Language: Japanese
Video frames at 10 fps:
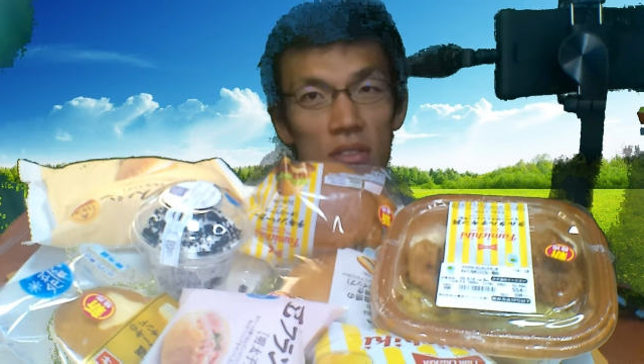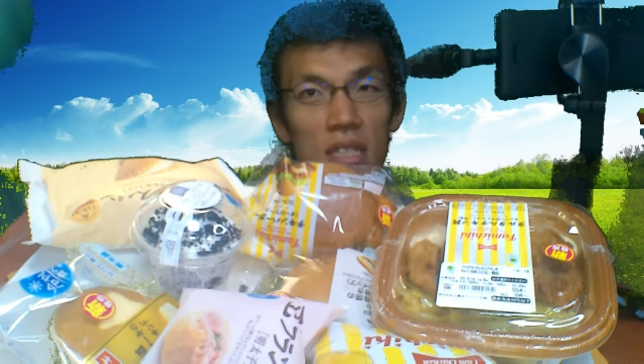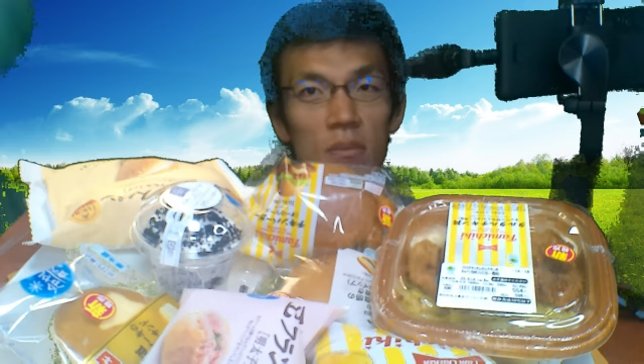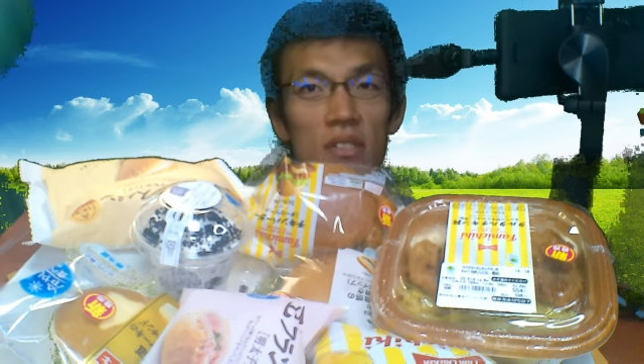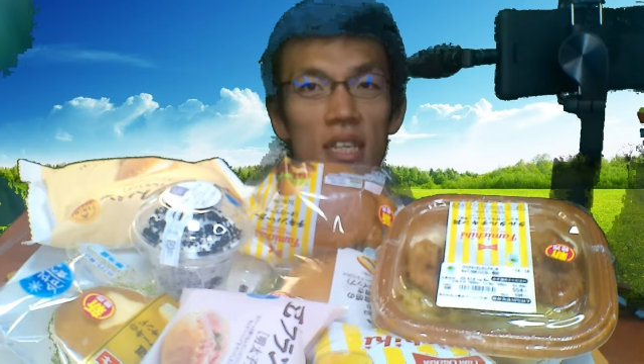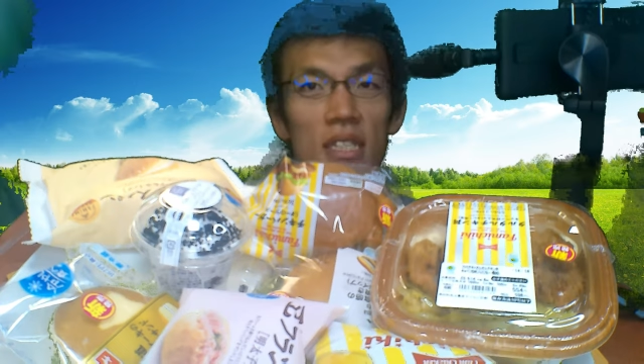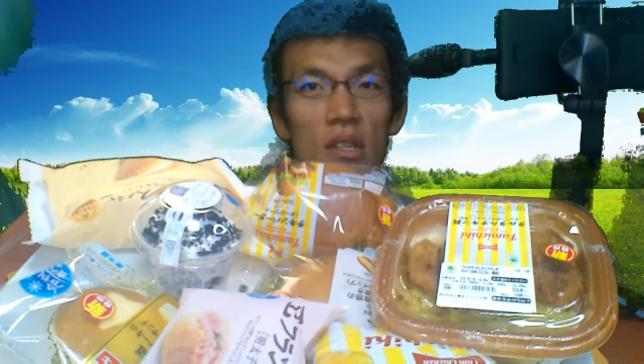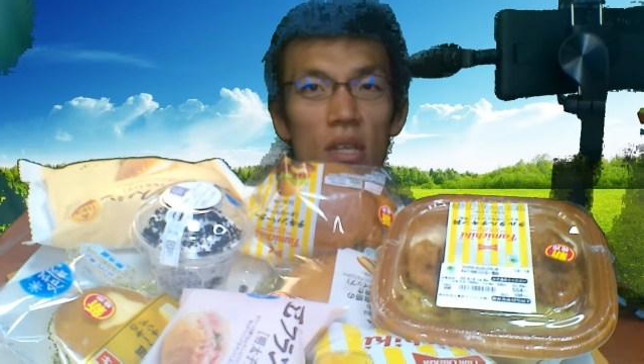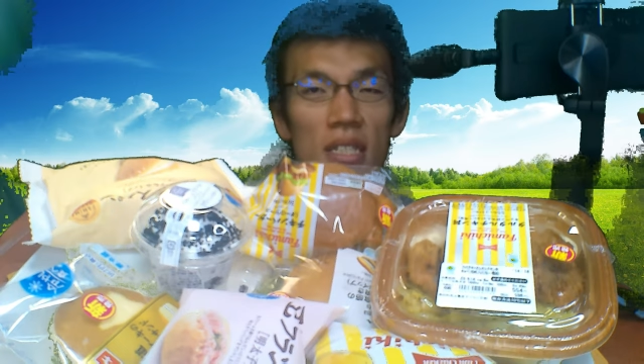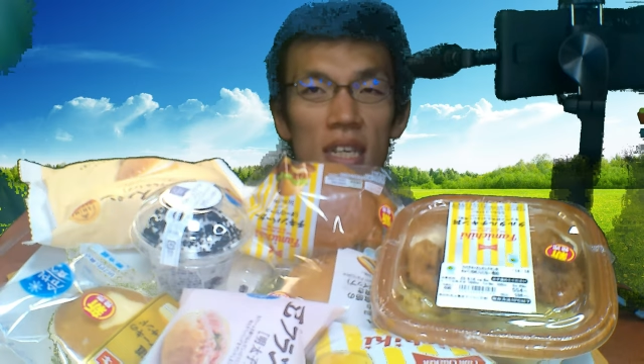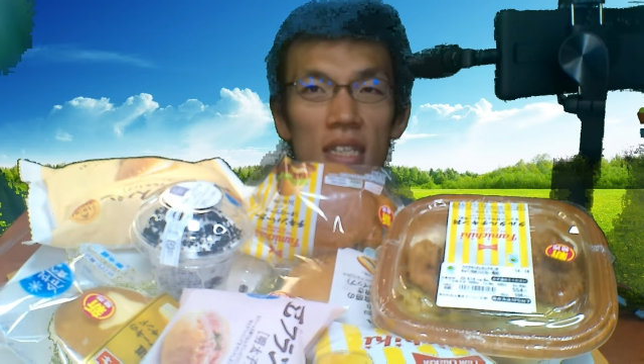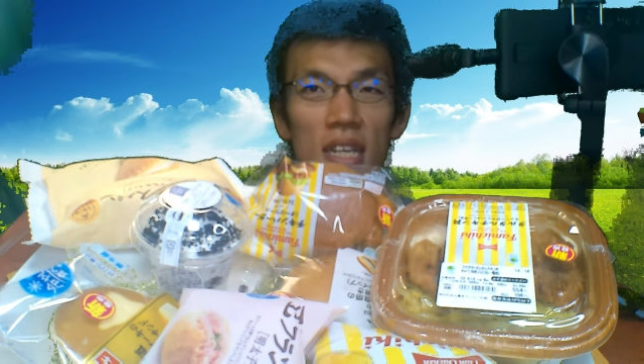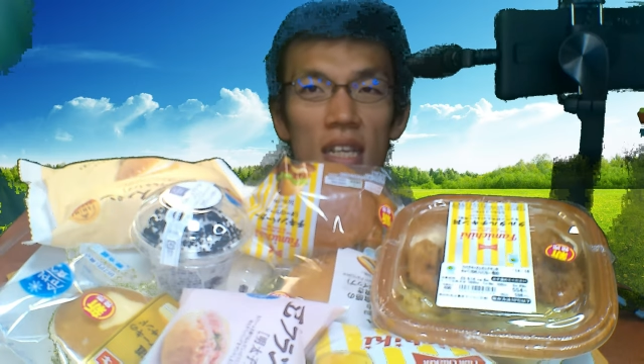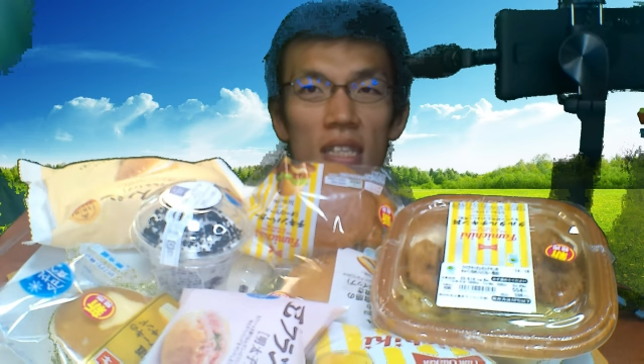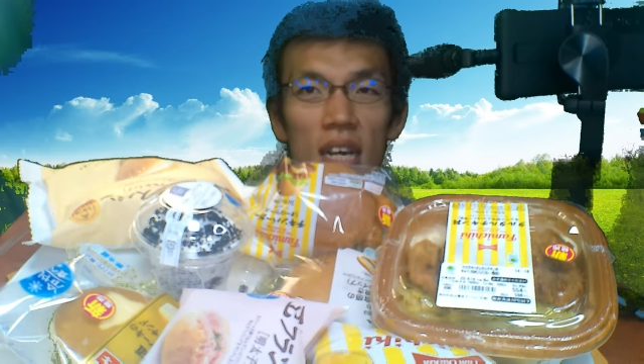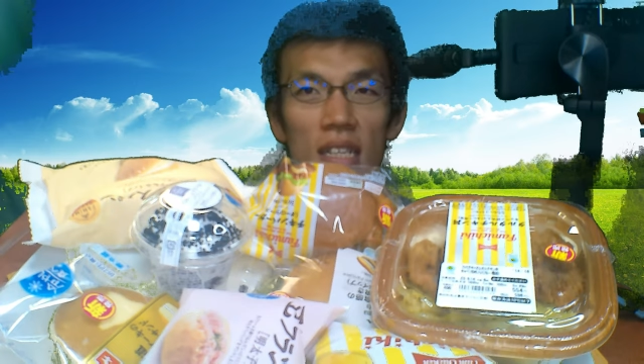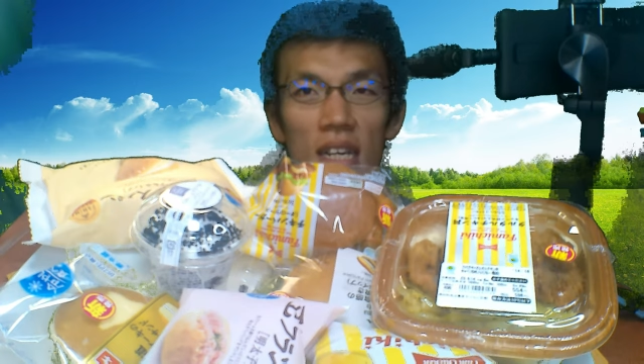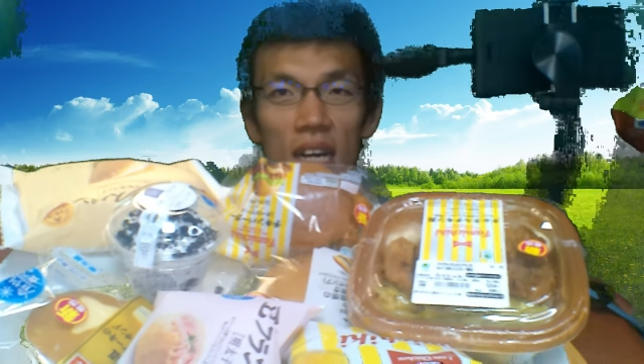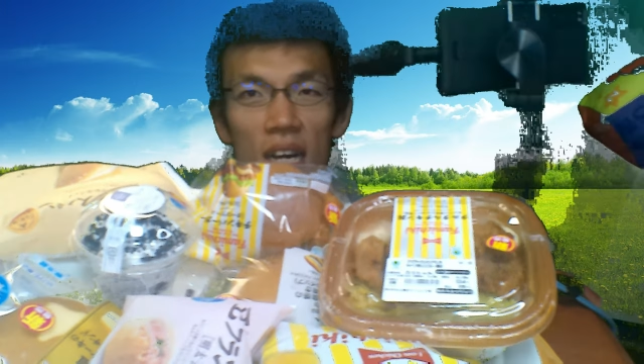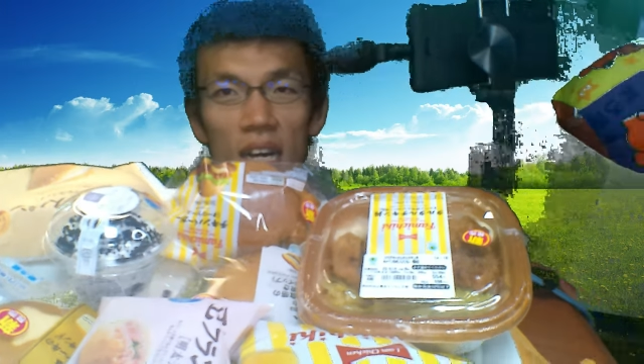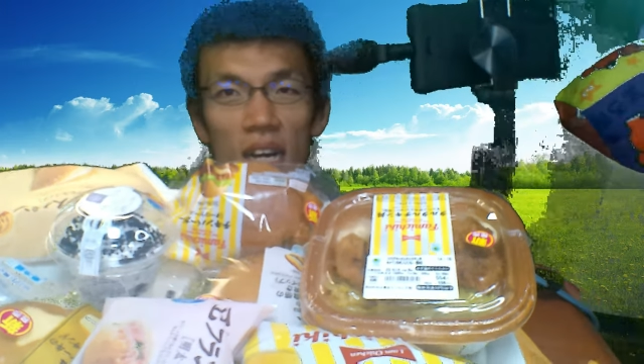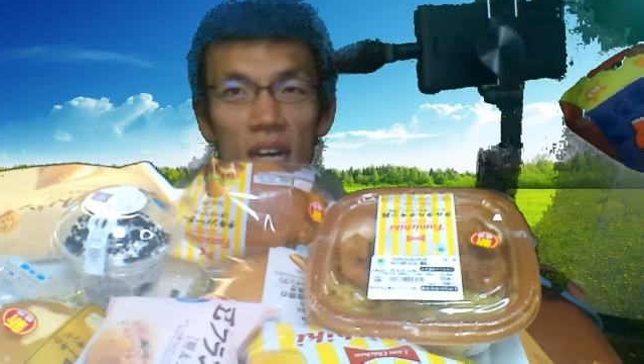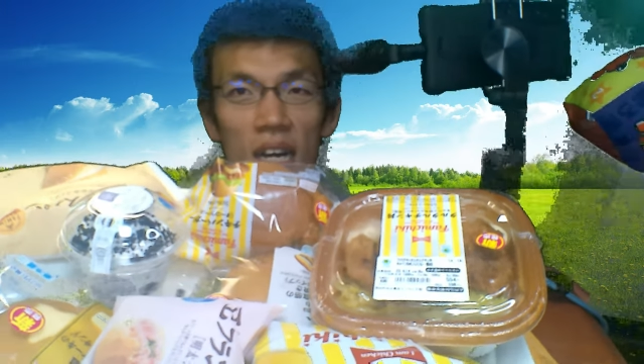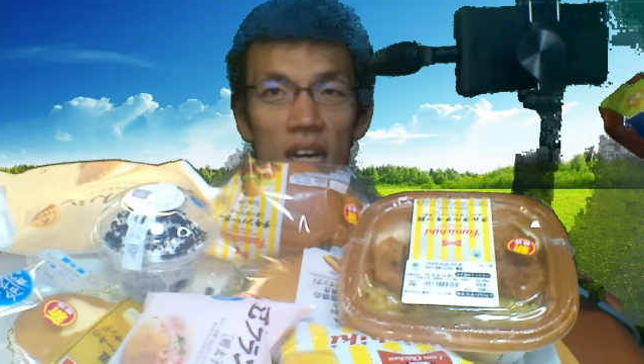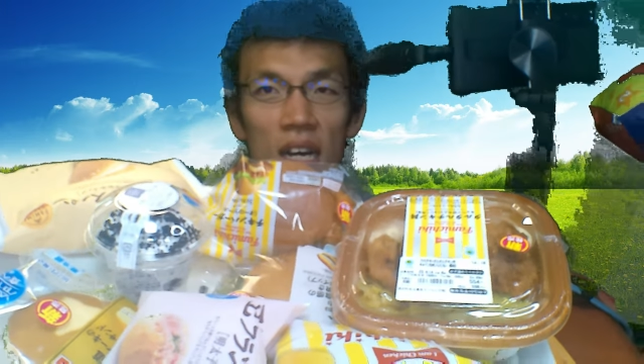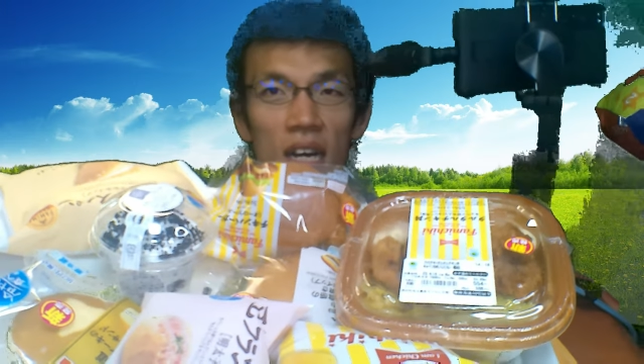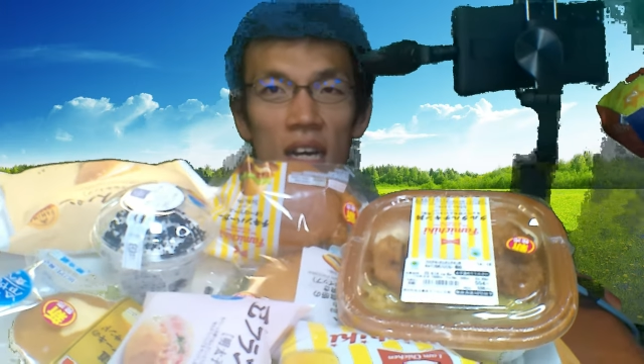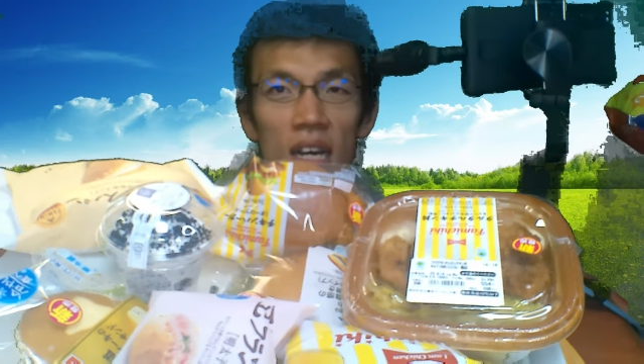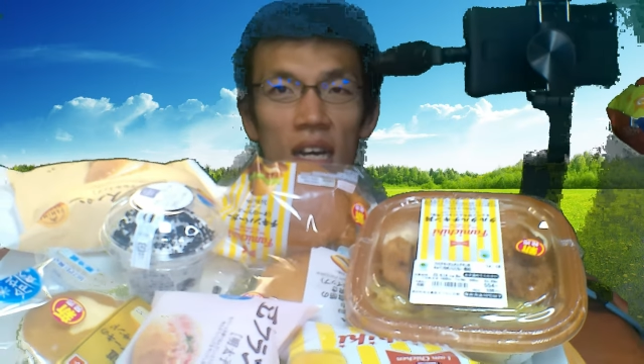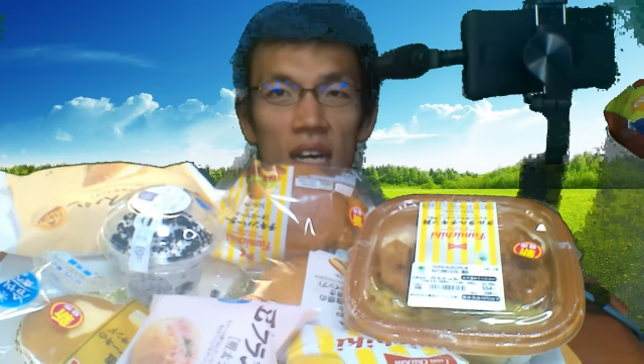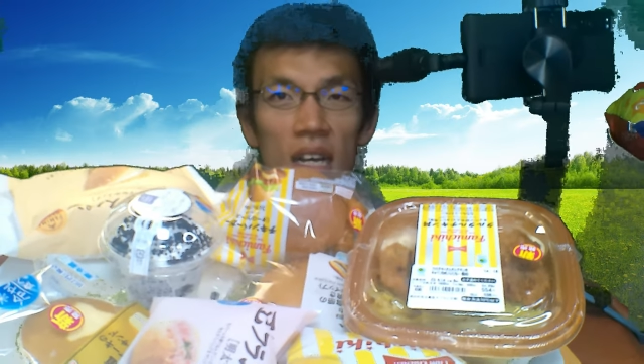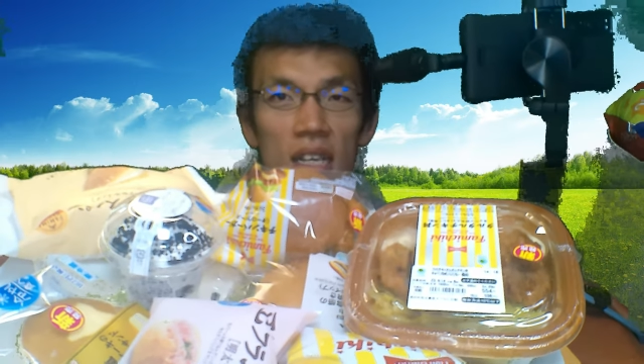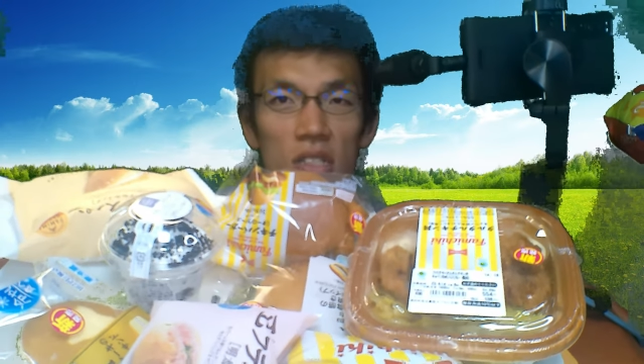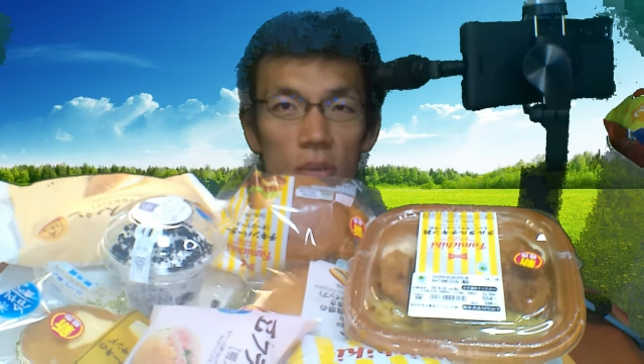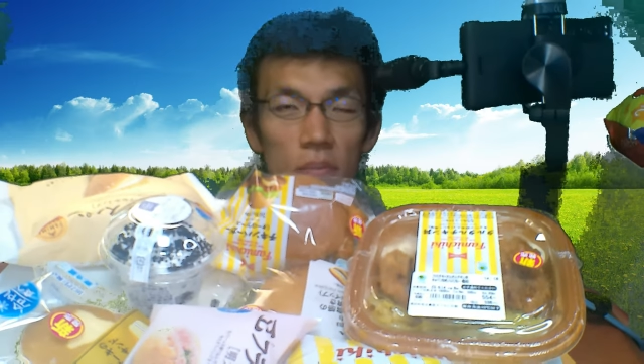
自分が行った時は残念ながら、ちょっ